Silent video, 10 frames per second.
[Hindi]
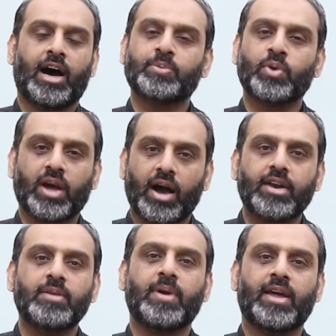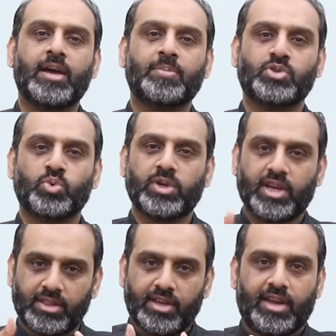आप तो एक आयरन मैन है अपने सूट
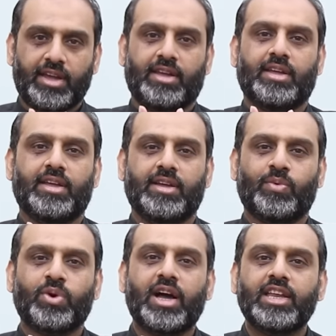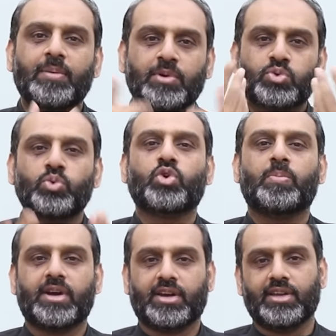के अंदर है वो गाली आपके सूट को
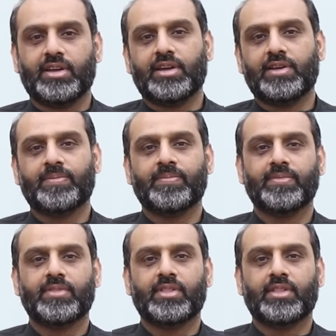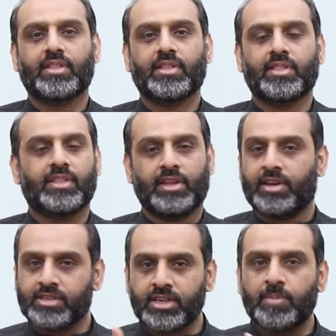पड़ रही है
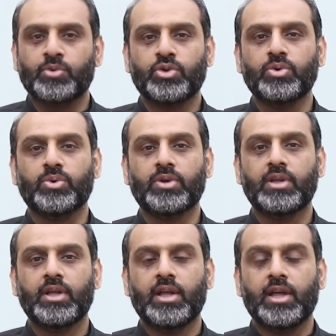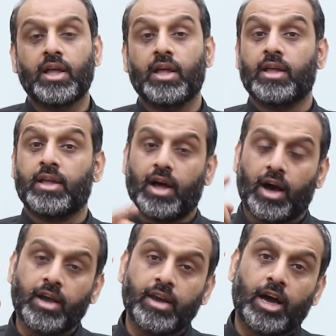इट डजन कम टू यू
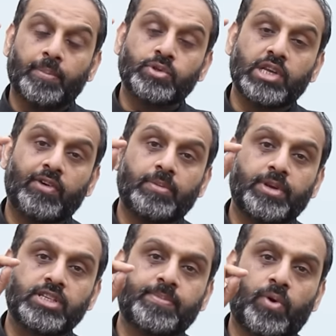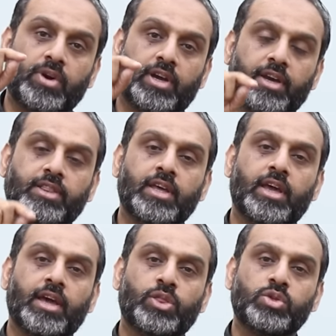अगर आप उस लेवल पे रिस्पॉन्ड करते
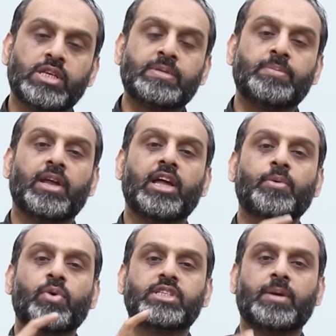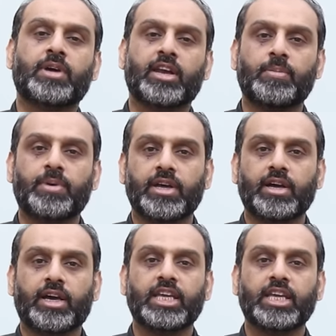हैं तो सबसे पहले आपको एक्सेप्ट करना पड़ेगा